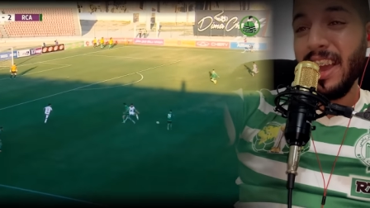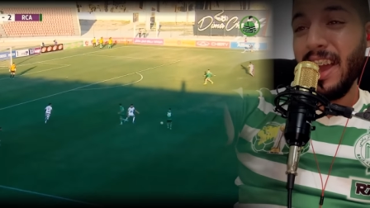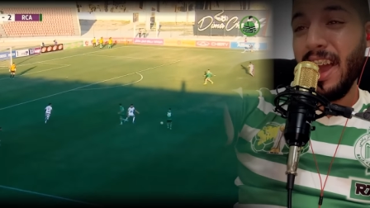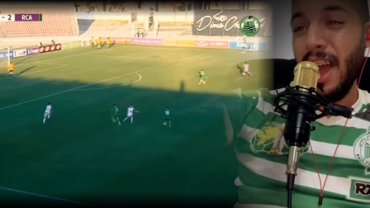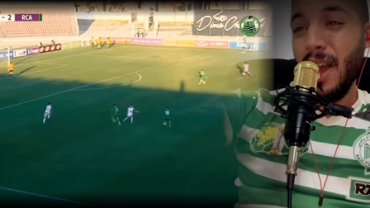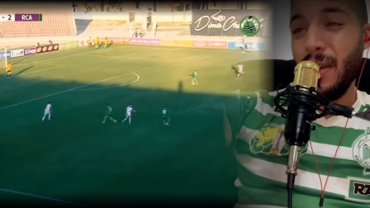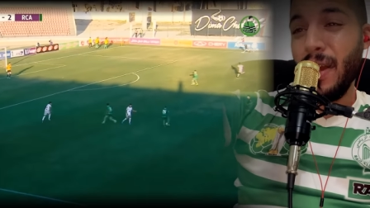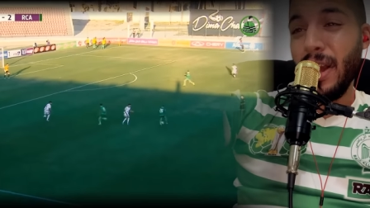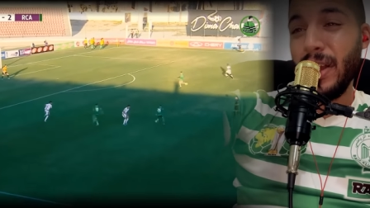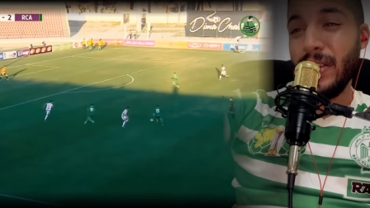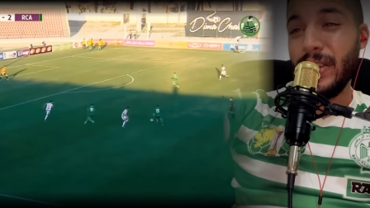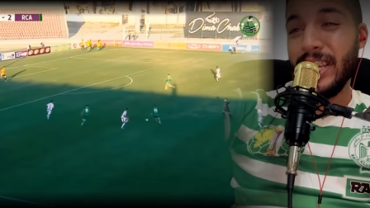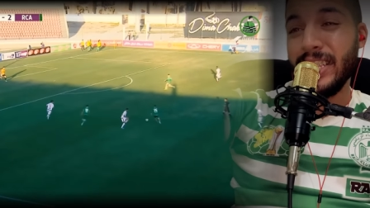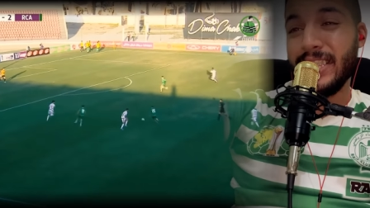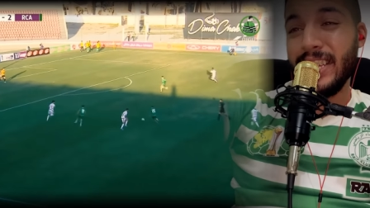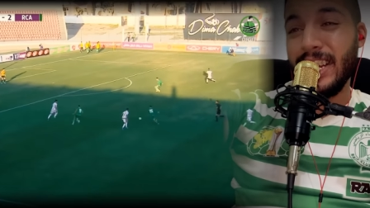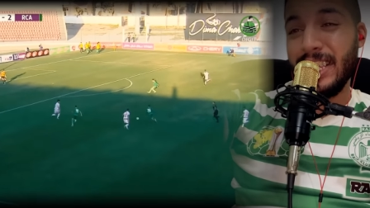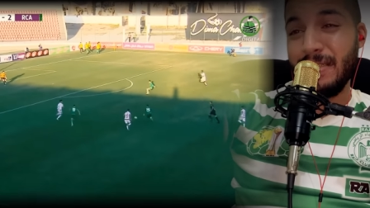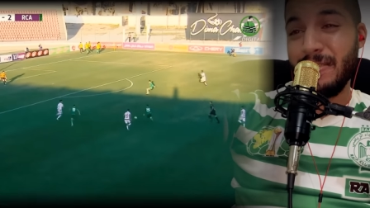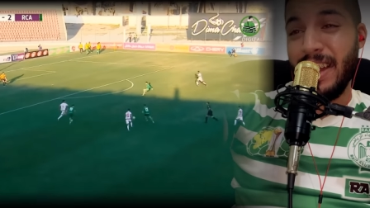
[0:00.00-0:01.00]
ايوا خويا
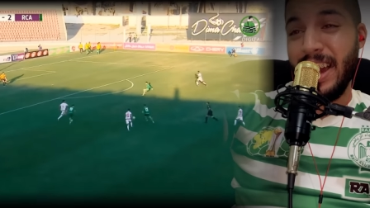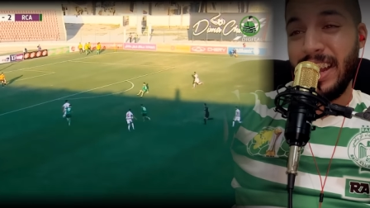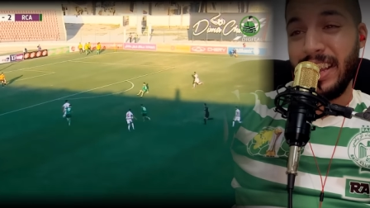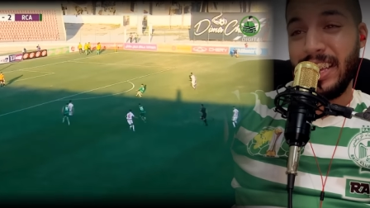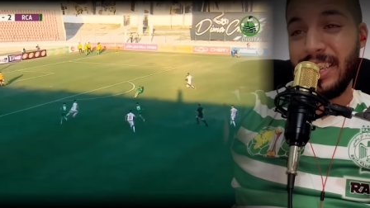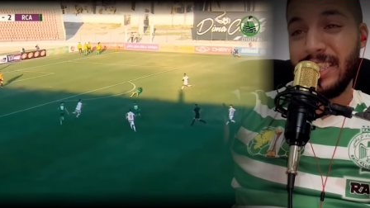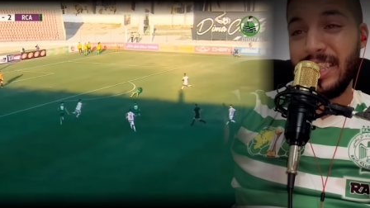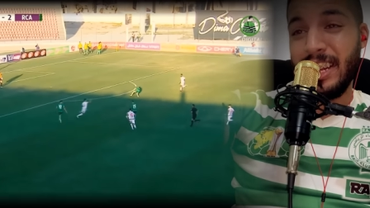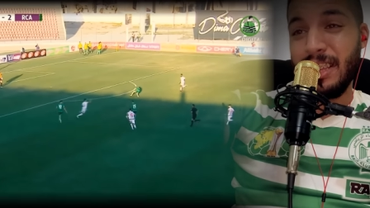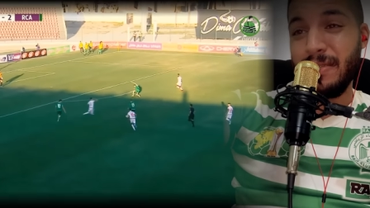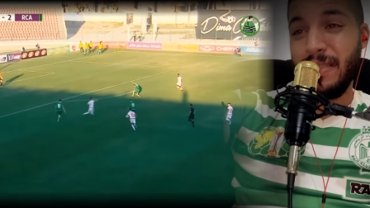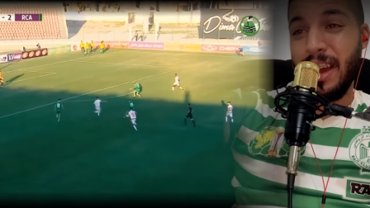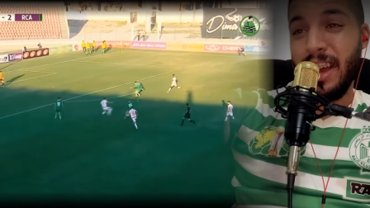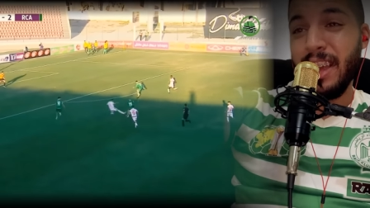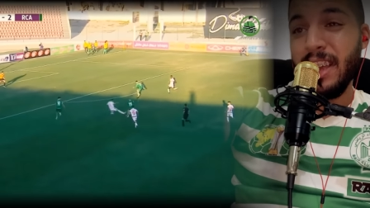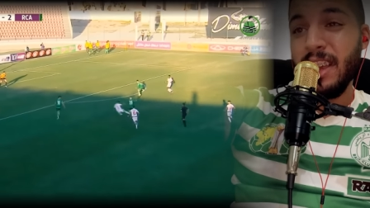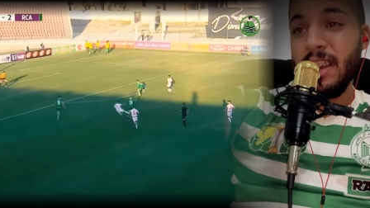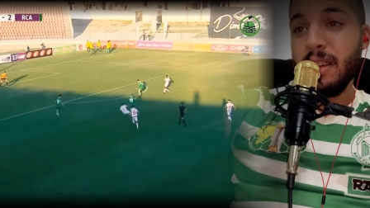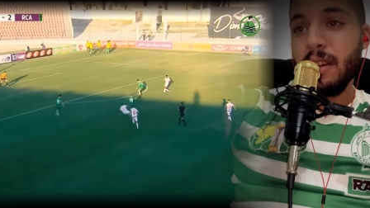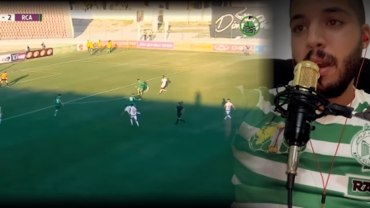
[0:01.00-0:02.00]
سير تبارك سير تبارك
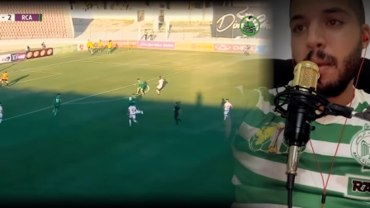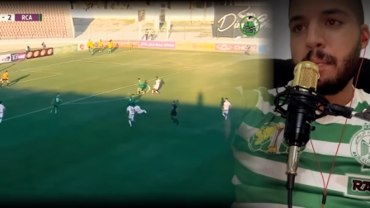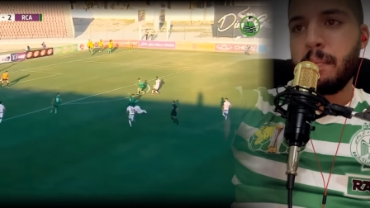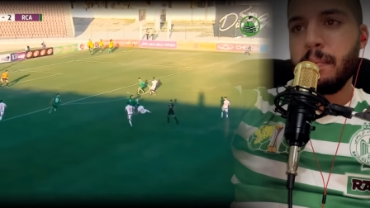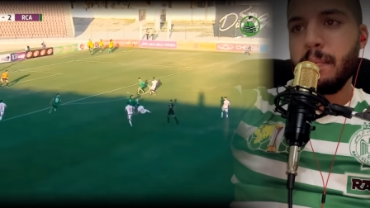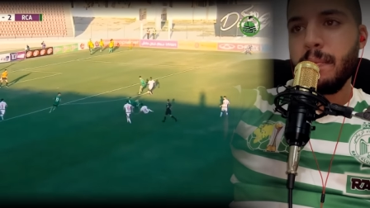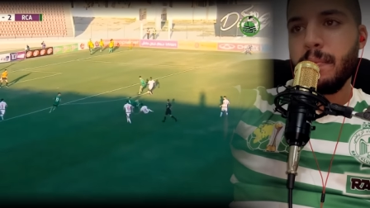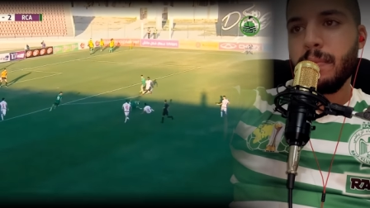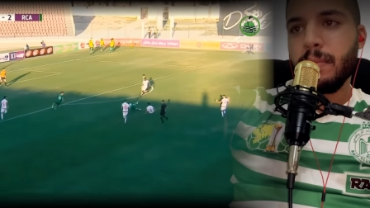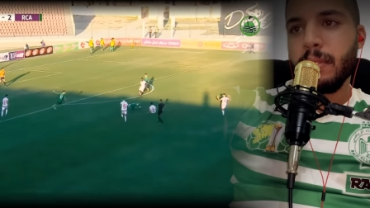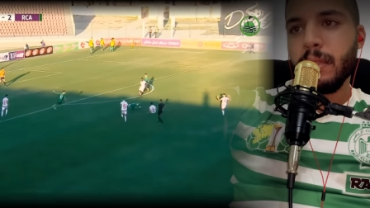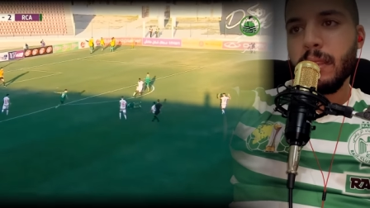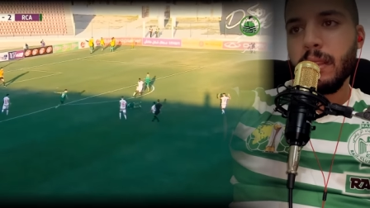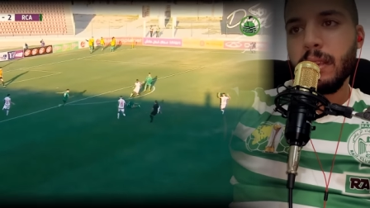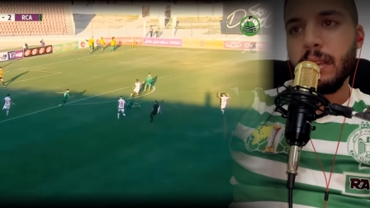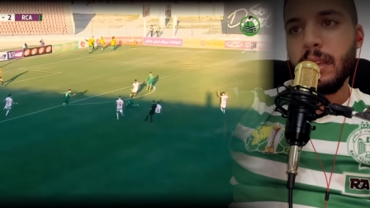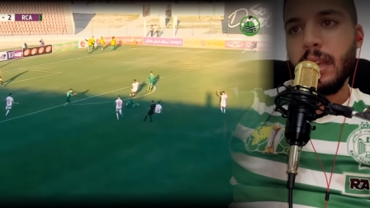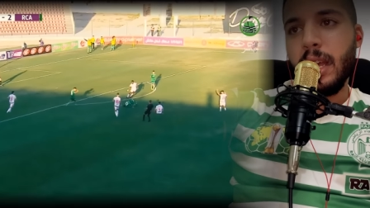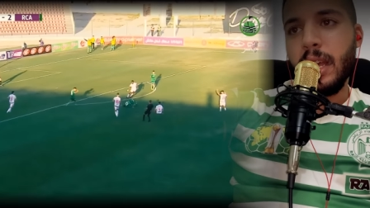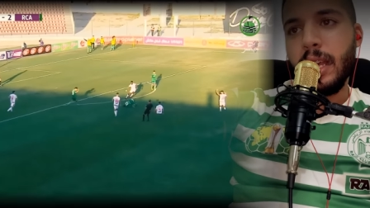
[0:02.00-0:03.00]
اوب
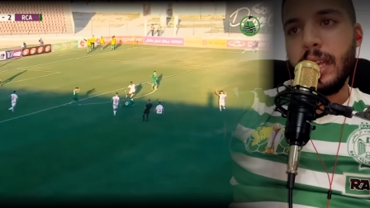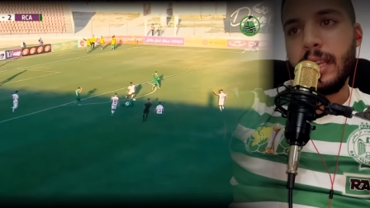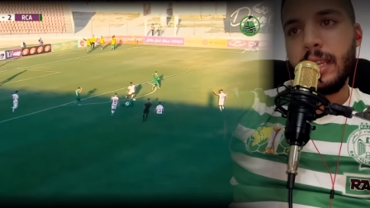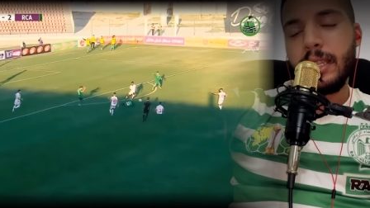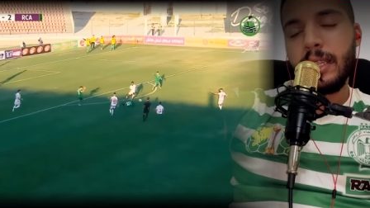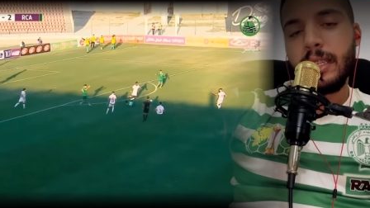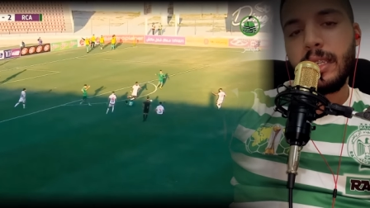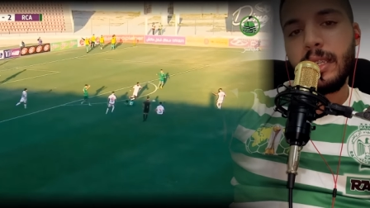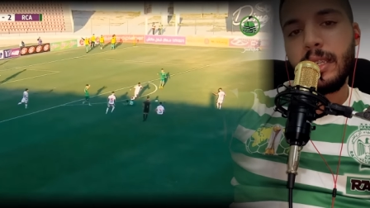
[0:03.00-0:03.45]
آه.